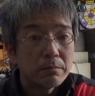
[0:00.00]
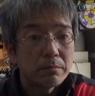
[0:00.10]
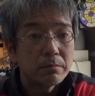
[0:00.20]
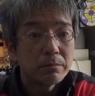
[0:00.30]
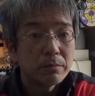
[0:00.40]

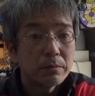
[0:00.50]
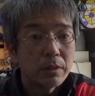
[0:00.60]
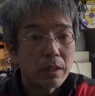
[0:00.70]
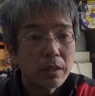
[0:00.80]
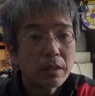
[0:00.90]
うん、
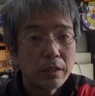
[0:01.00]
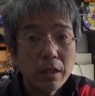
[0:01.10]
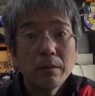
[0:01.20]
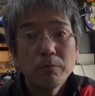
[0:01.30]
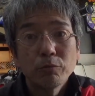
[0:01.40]
なんか
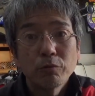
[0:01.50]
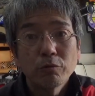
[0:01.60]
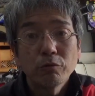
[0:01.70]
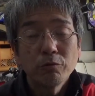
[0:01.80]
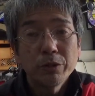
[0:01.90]
ねもうどこの